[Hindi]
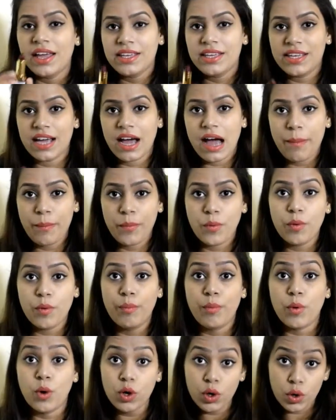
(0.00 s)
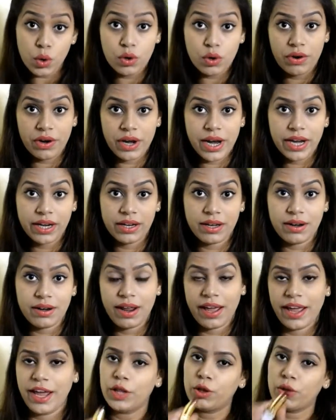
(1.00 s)
या आपको बोल्ड लुक क्रिएट करना
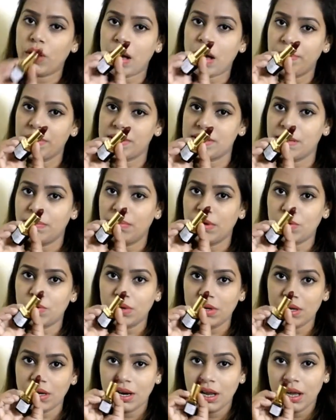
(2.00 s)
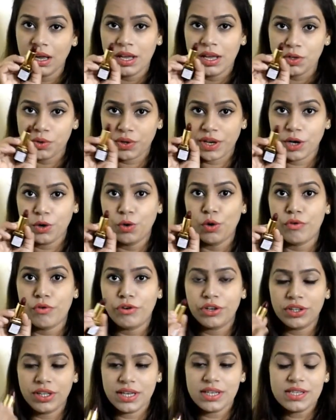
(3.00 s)
है तो आप इससे बिल्कुल यू कैन गो
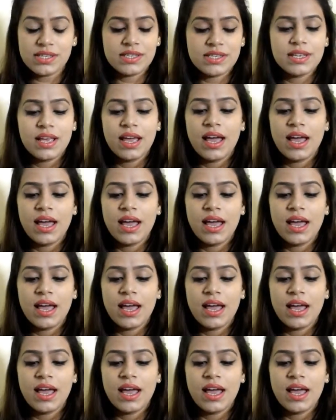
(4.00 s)
फॉर दिस